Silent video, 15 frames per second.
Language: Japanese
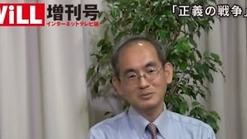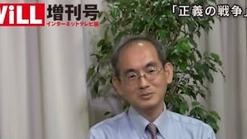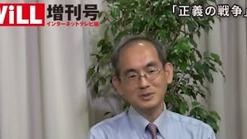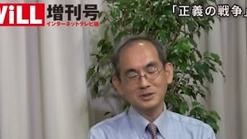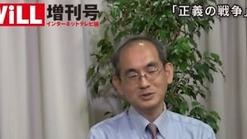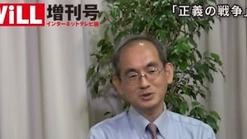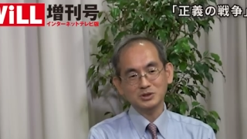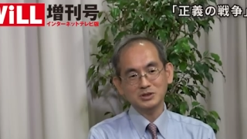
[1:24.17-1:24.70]

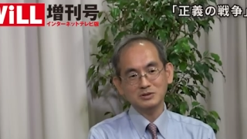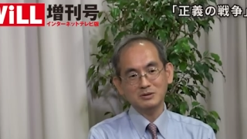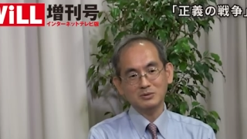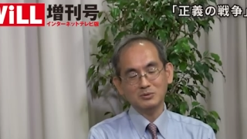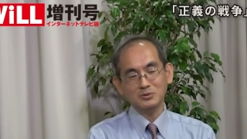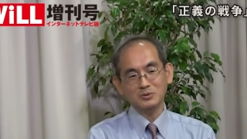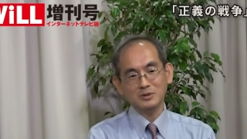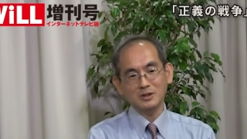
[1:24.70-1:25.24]
私は
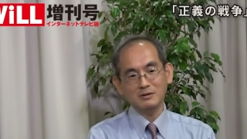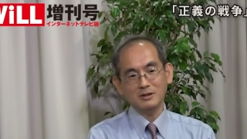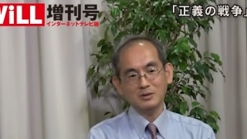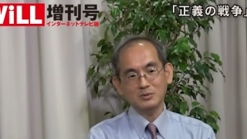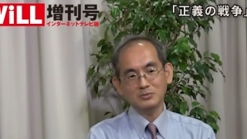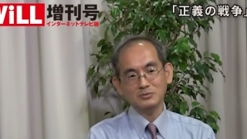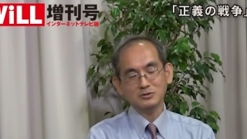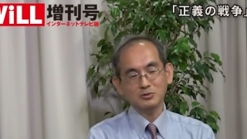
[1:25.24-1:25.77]
今回は
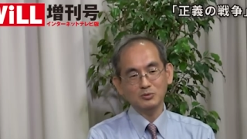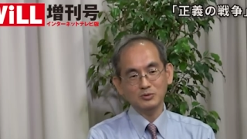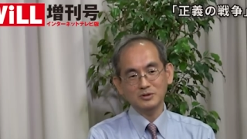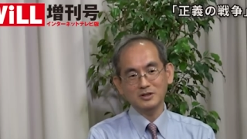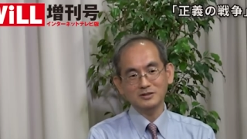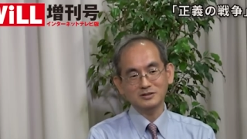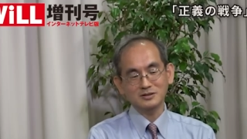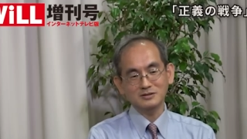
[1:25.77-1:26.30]
この尊
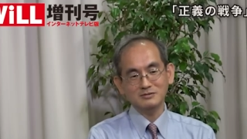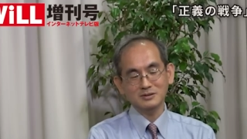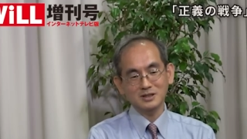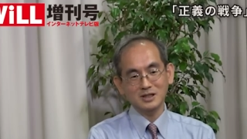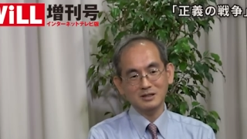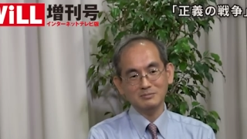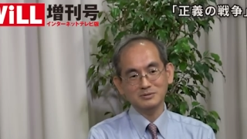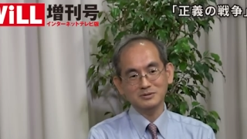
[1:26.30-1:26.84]
敬する
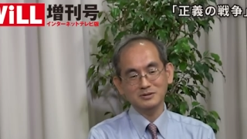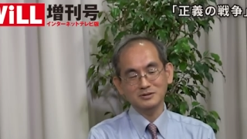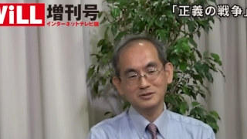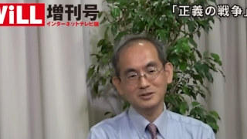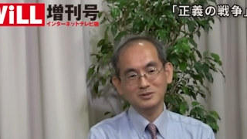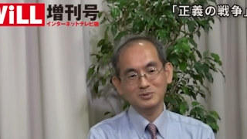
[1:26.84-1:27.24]
渡辺先生